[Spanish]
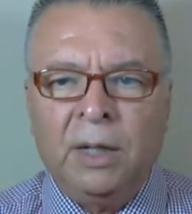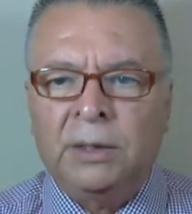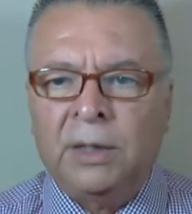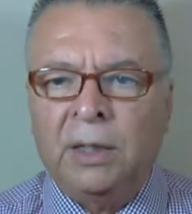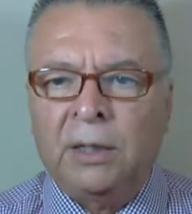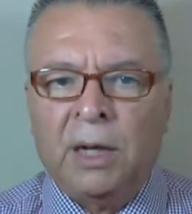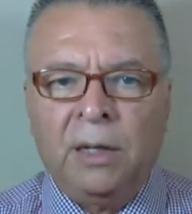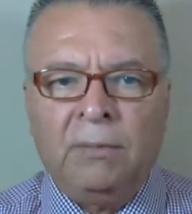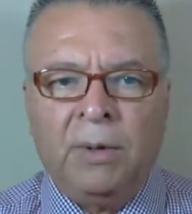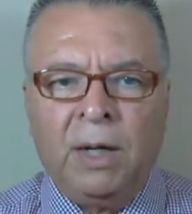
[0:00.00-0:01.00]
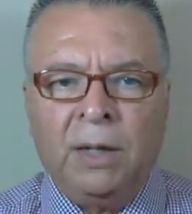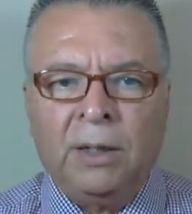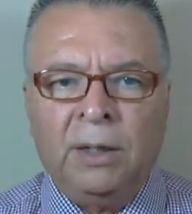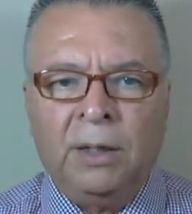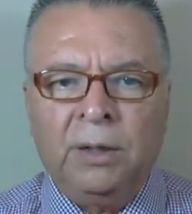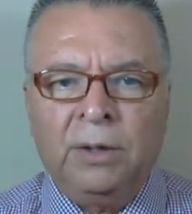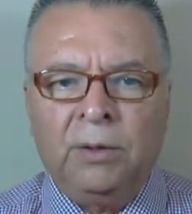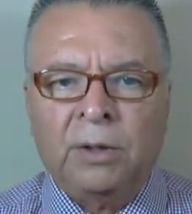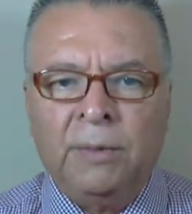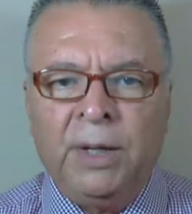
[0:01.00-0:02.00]
el Central Bank
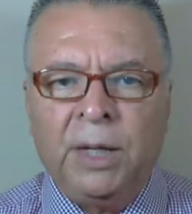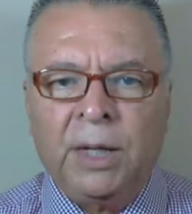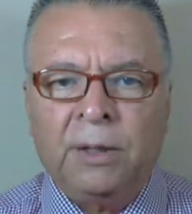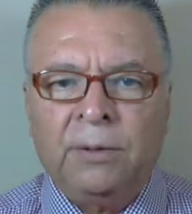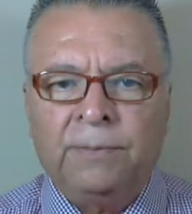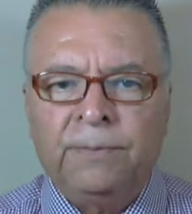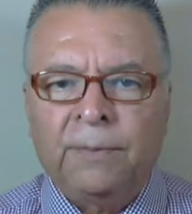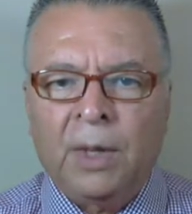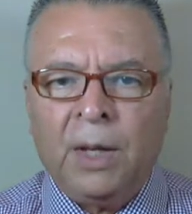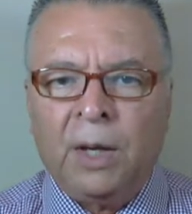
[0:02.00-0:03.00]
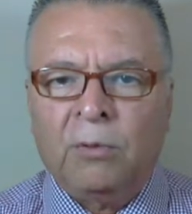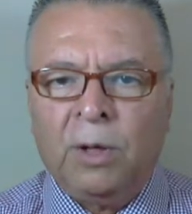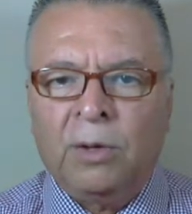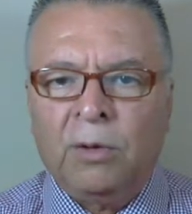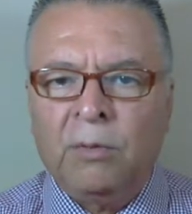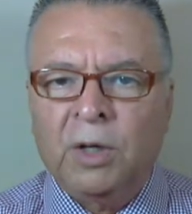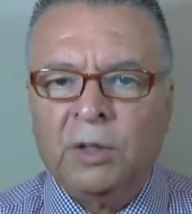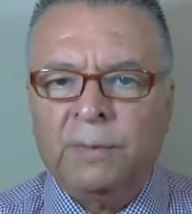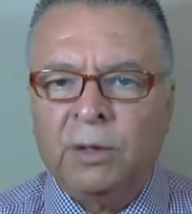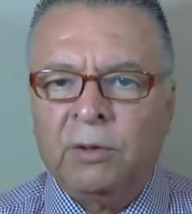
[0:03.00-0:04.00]
norteamericano, actuando como
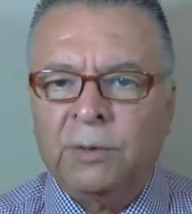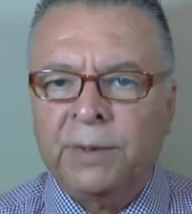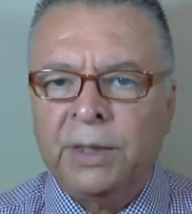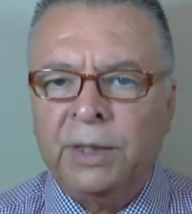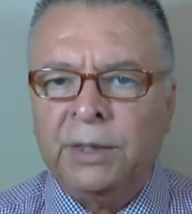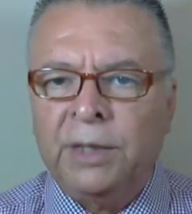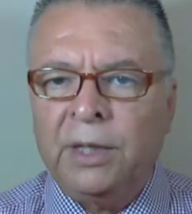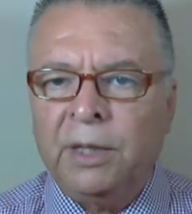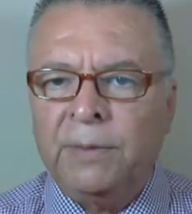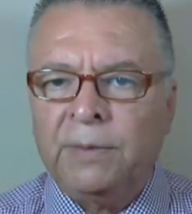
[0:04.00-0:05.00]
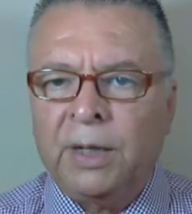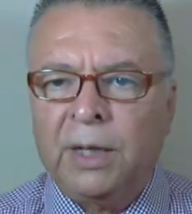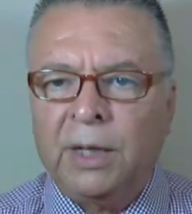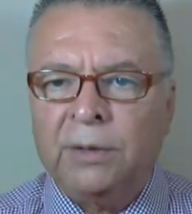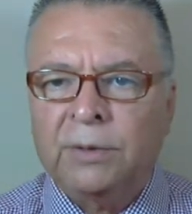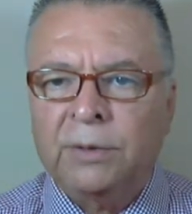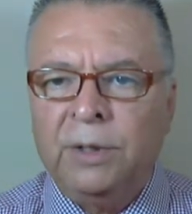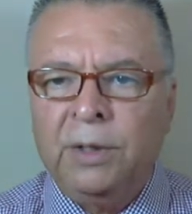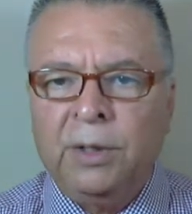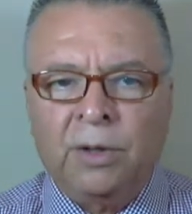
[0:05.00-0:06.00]
experto especialista en temas bancarios,
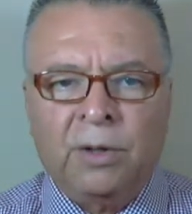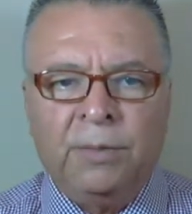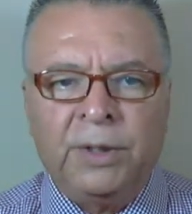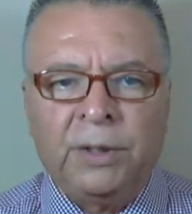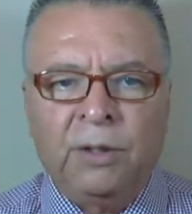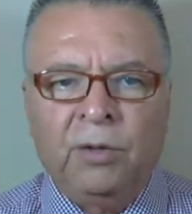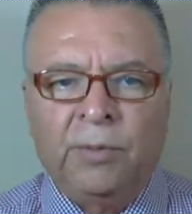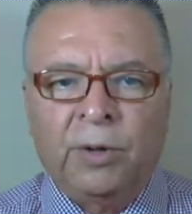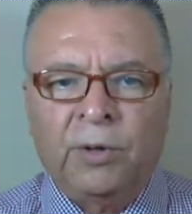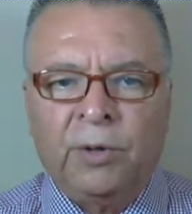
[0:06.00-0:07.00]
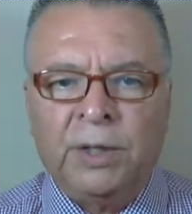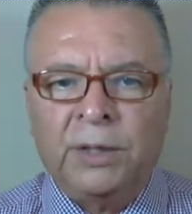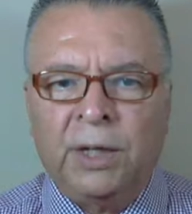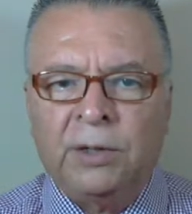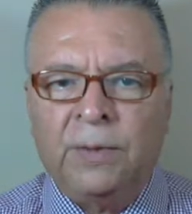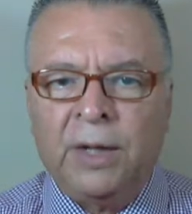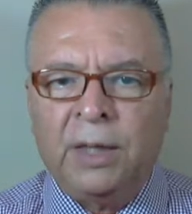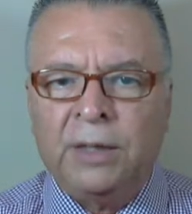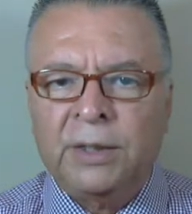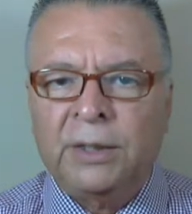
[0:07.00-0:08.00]
comenzando por teorizar sobre
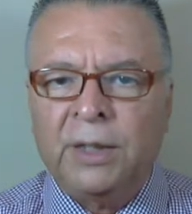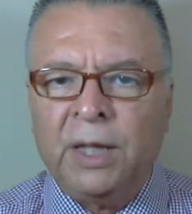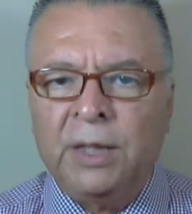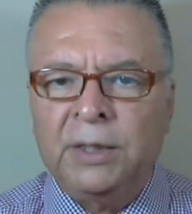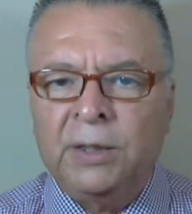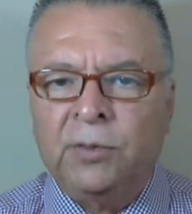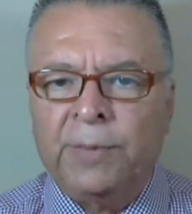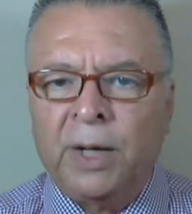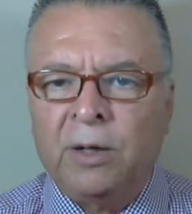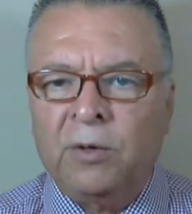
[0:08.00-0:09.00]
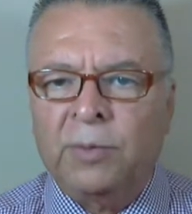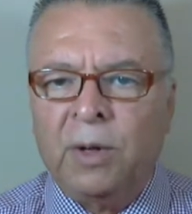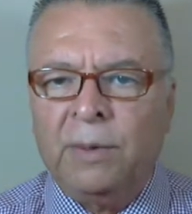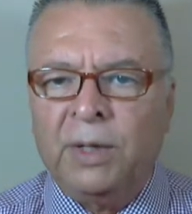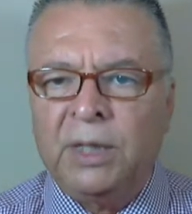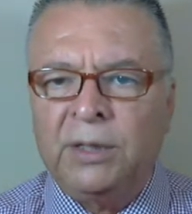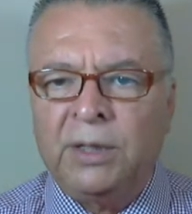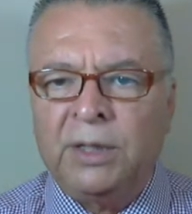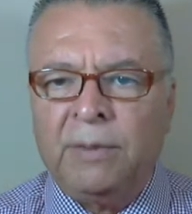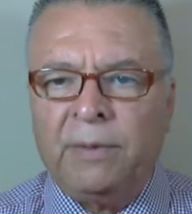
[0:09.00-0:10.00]
las necesidades de superar los problemas del
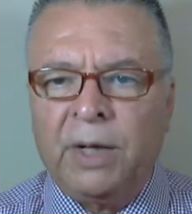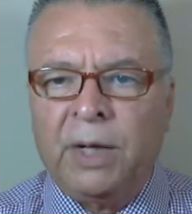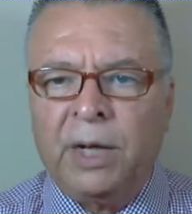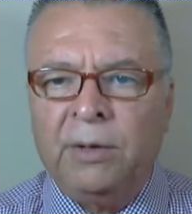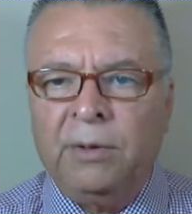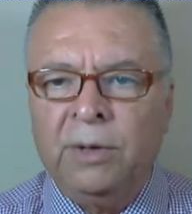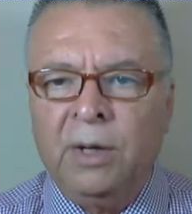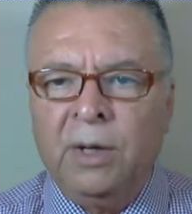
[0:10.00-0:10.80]
sistema bancario,